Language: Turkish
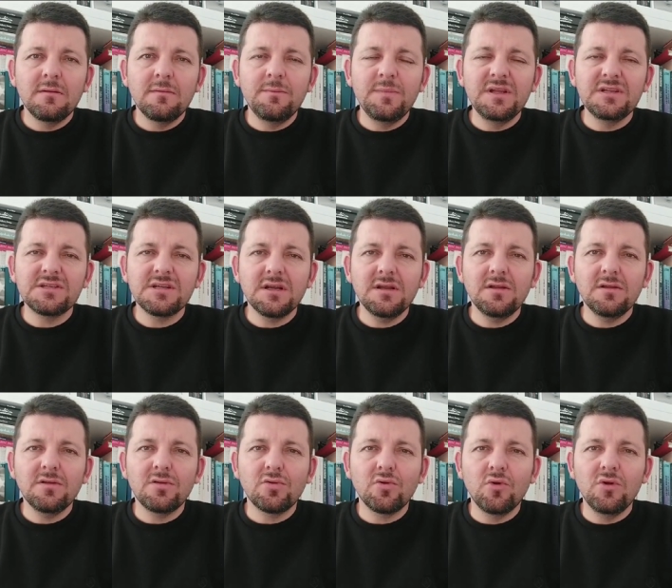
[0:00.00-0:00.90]
e, bir
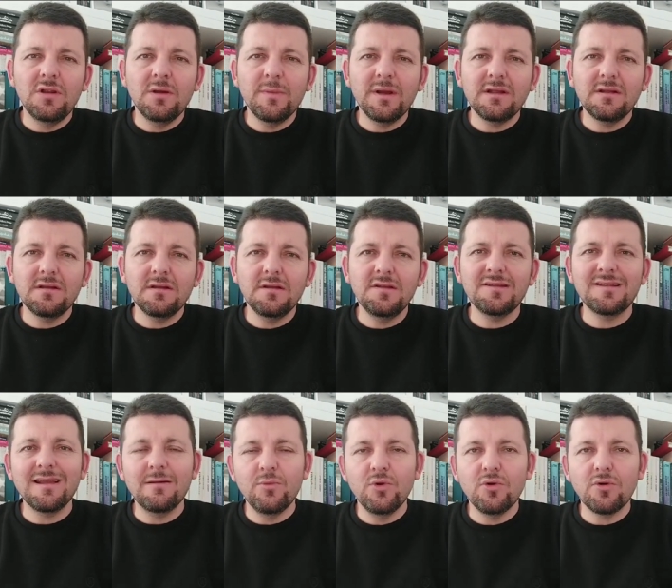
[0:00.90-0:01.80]
şey söylemek
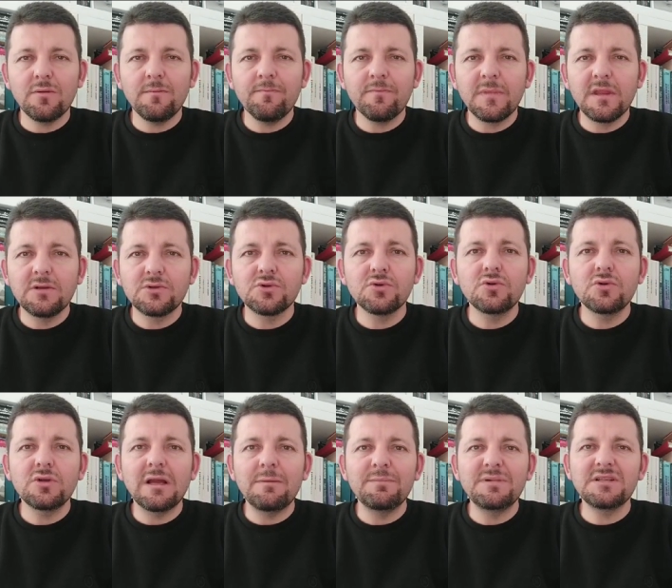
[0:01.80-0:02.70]
istemiyorum.
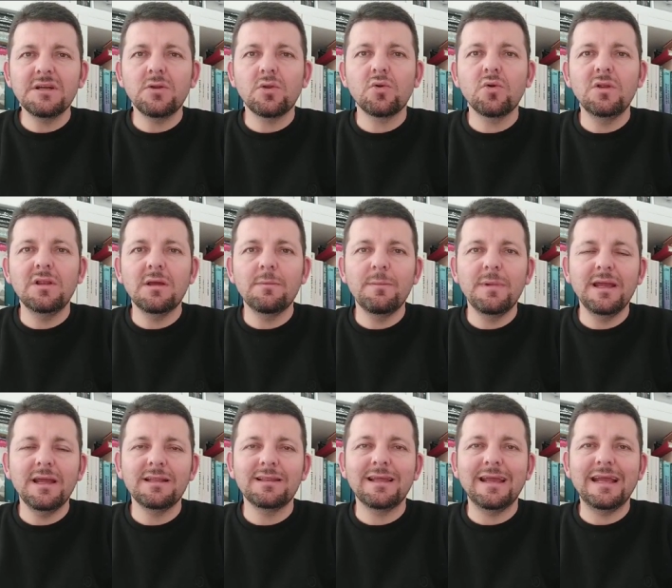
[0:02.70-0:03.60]
Çünkü yani bir şey
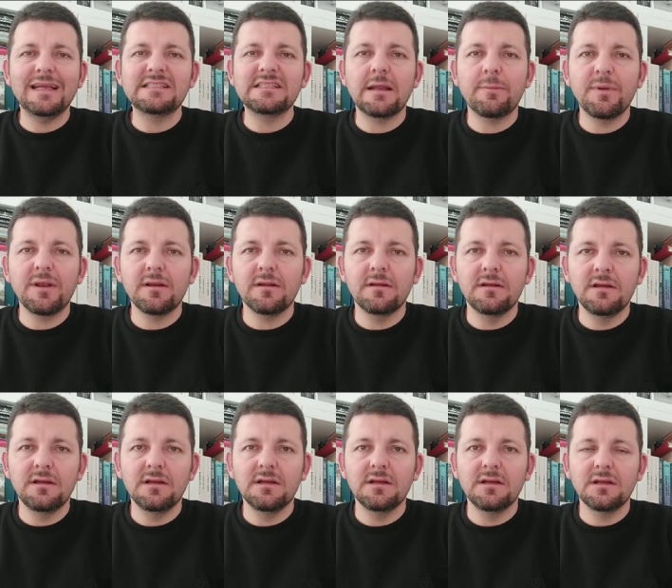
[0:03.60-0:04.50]
söylenmeye değecek bir
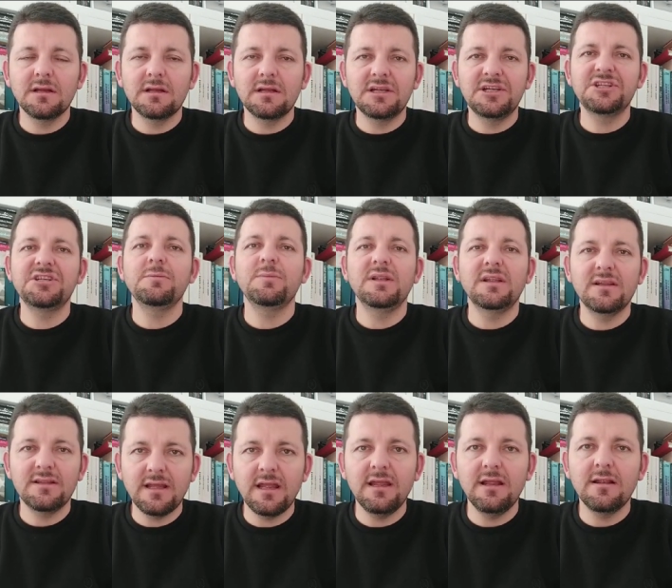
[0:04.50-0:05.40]
e, kişi
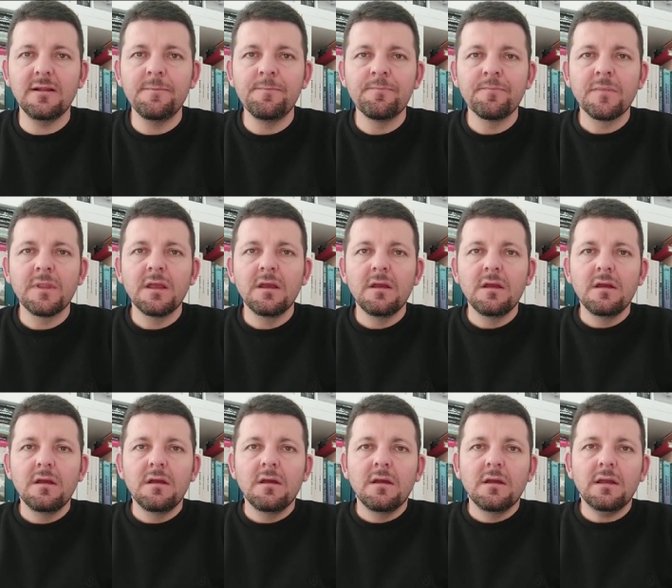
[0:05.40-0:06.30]
bile değil.
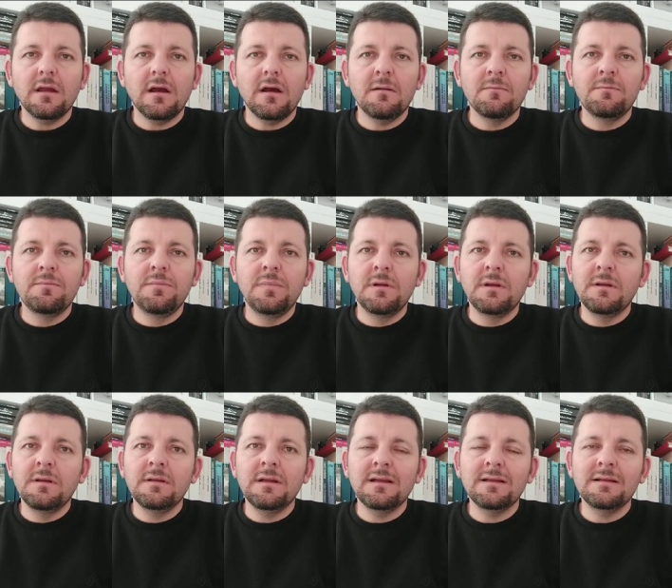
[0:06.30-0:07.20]
Ya,
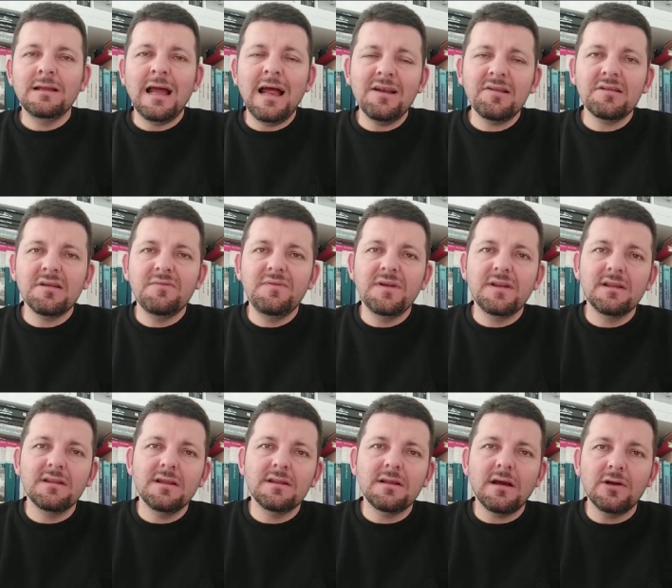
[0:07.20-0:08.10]
e, her
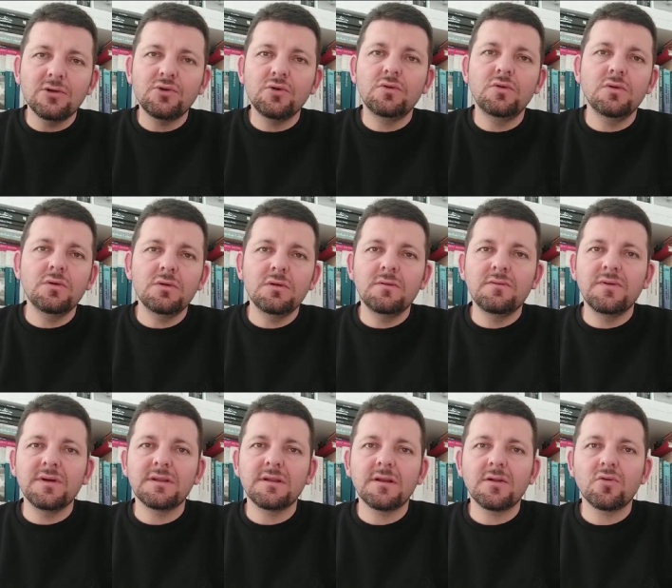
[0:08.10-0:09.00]
seferinde daha
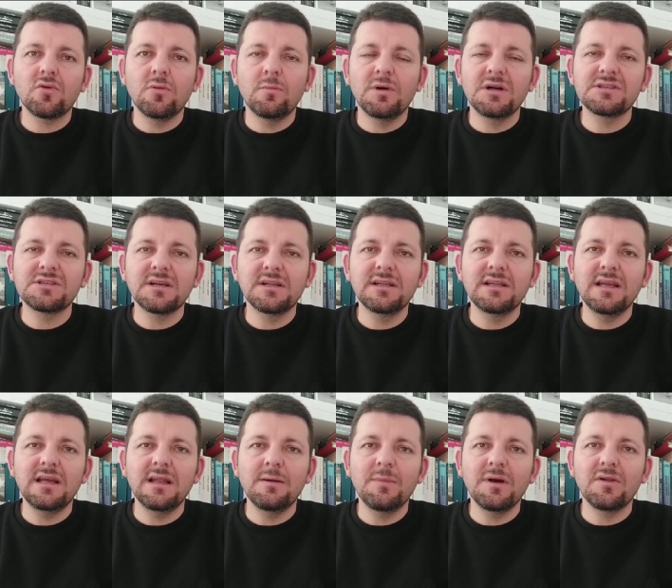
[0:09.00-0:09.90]
kötü federasyon
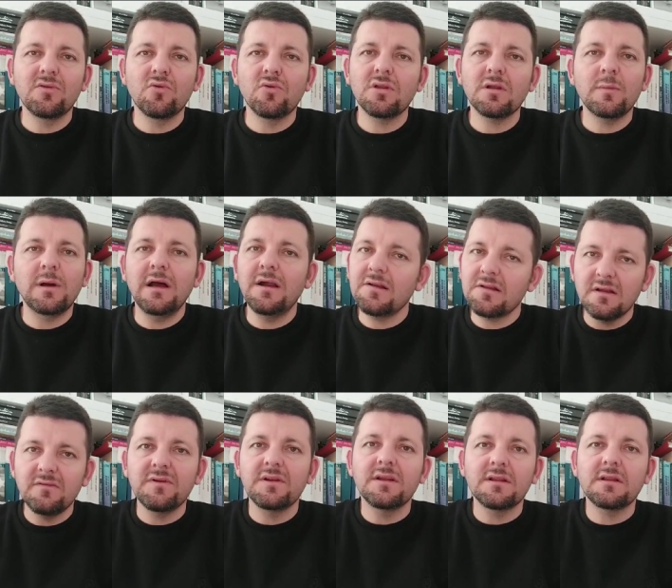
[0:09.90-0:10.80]
başkanı gelemez diyoruz ama
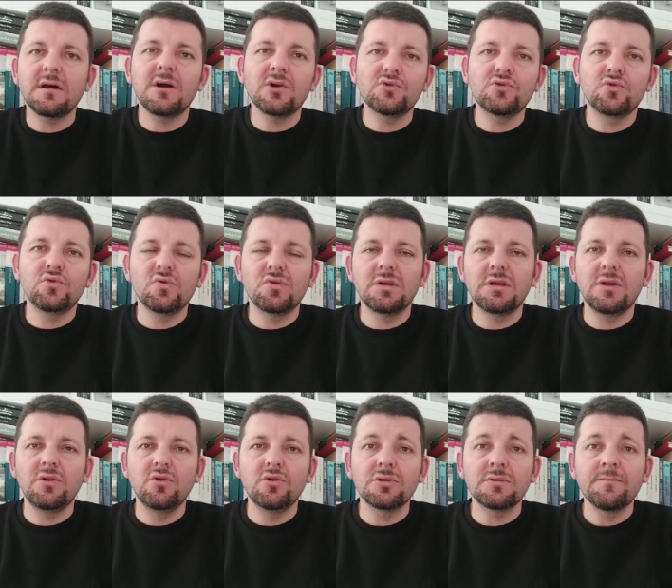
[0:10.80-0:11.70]
her seferinde daha
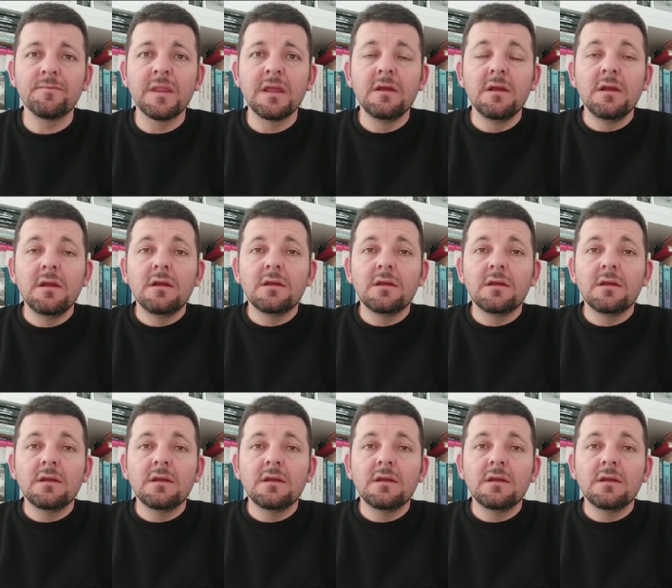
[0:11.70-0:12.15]
kötüsü geliyor.